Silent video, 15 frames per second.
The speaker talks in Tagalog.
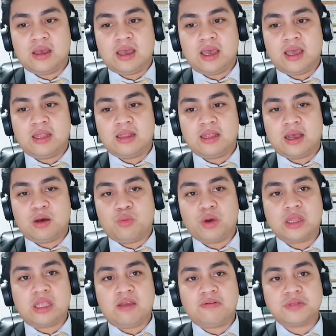And uh,
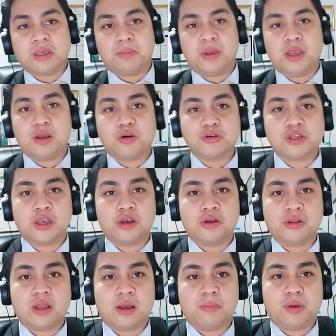what if sabihin ko sa
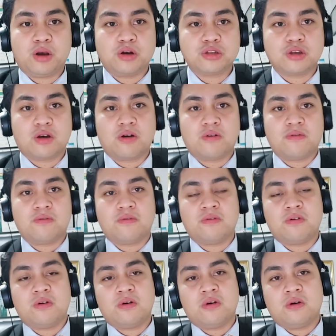iyo na because of
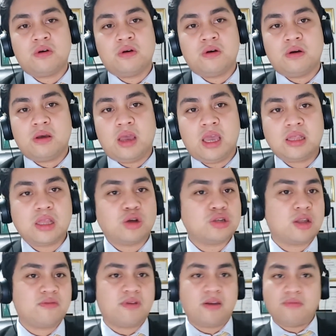
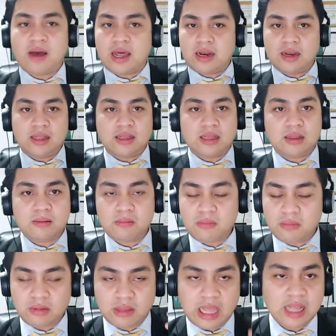8,500,
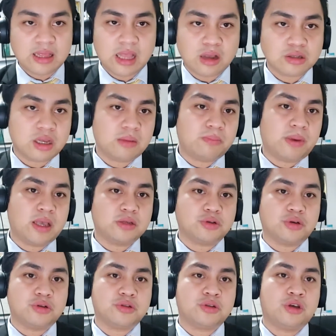10,000
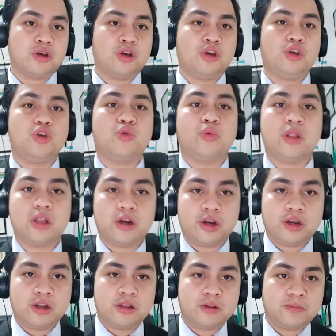pesos, you will
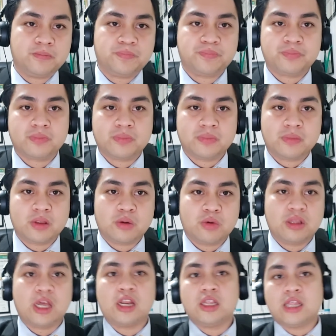earn
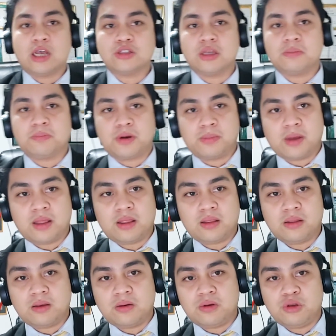100,000 per month.
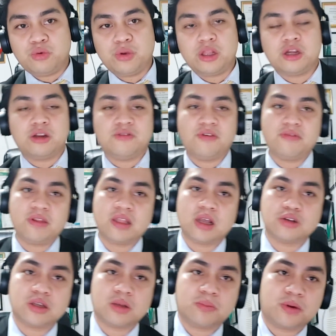You will earn
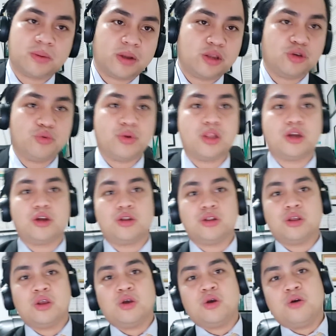50,000 per month. You will earn
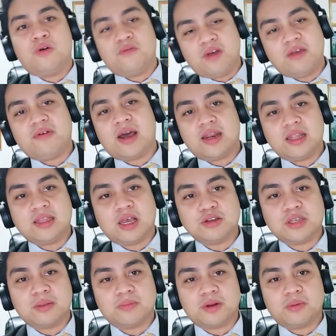500,000
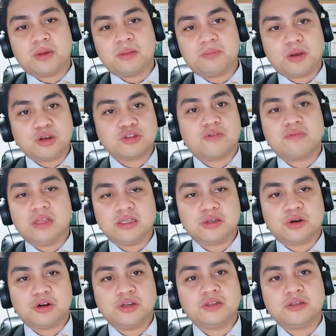per month because of this
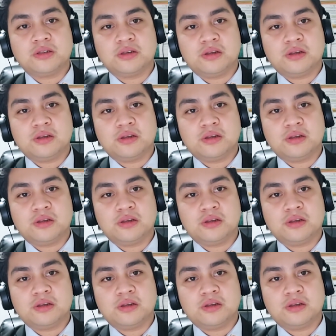course.